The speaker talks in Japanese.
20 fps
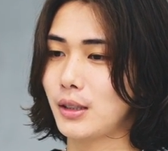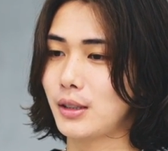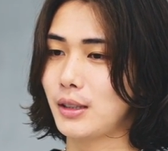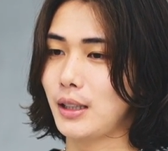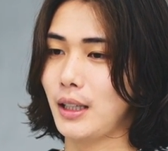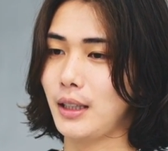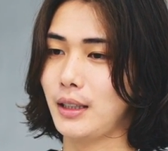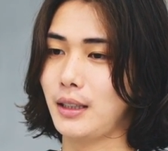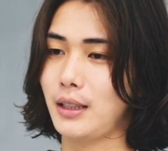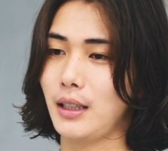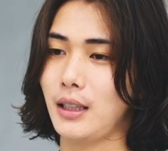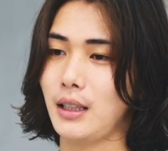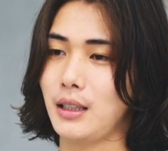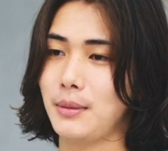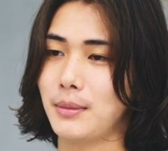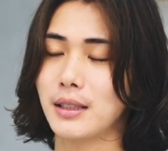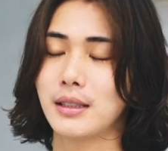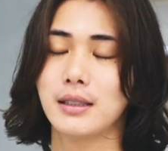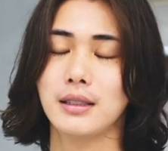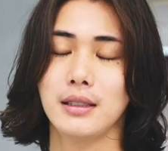伝えて
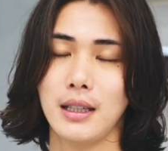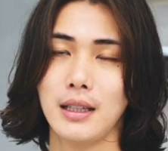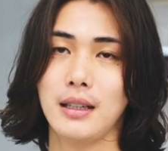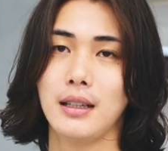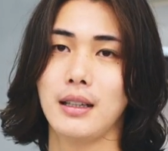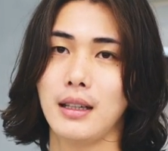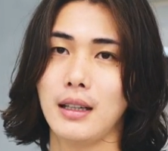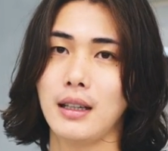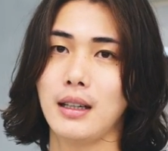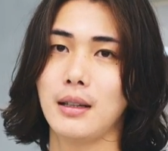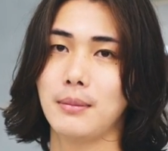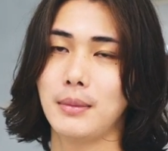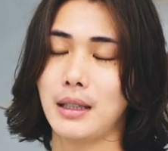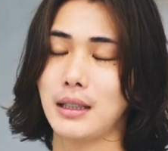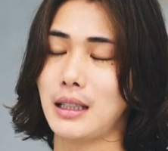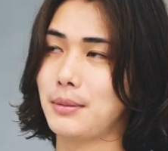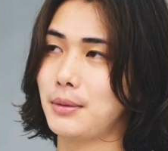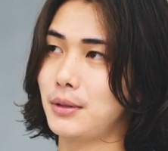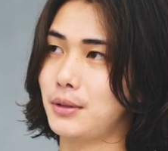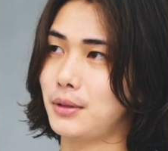いますね。ま
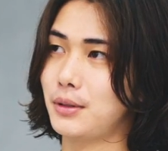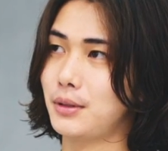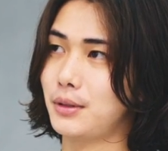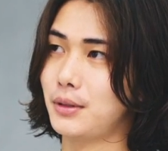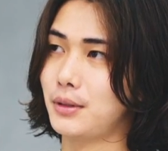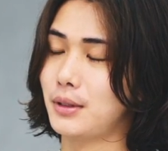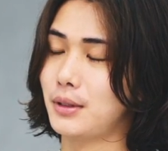あ、多分